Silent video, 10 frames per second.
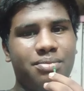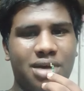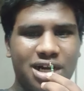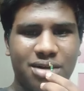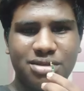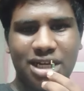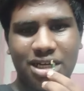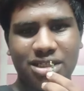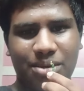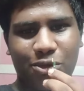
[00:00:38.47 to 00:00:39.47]
மறக்காமல்
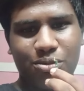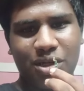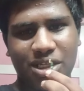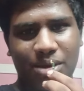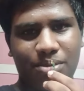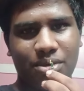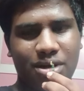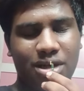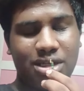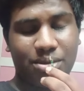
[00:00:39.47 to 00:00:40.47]
சேனல் சப்போர்ட் பண்ணி சப்
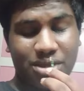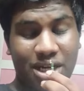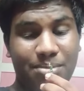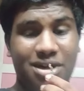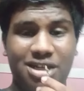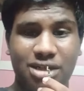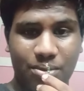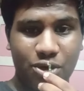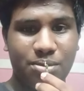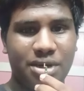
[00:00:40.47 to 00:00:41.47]
சப்ஸ்கிரைப் பண்ணி
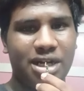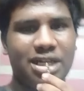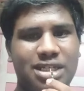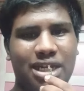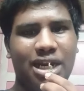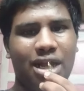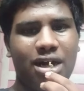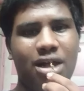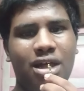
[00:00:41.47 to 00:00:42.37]
சப்போர்ட் பண்ணுங்கள் சரிங்களா